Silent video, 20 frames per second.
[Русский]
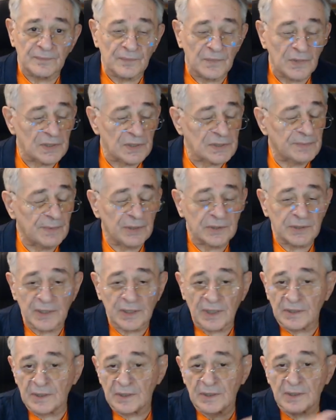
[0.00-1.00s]

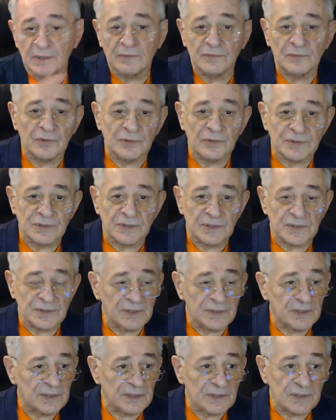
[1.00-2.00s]
несмотря ни на возраст,
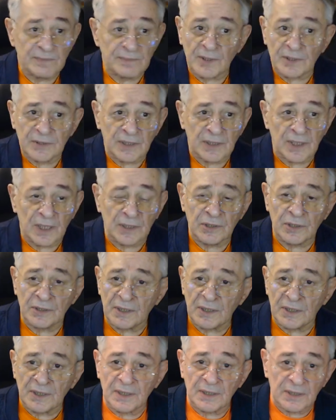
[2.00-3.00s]
несмотря ни
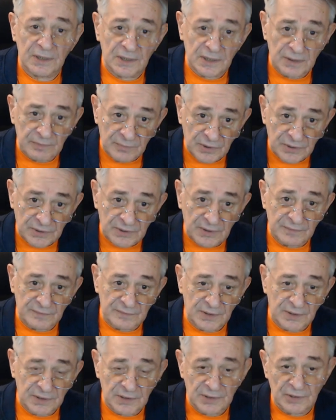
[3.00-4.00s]
на какие
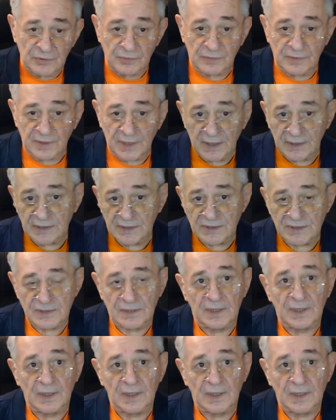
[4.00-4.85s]
бытовые неурядицы,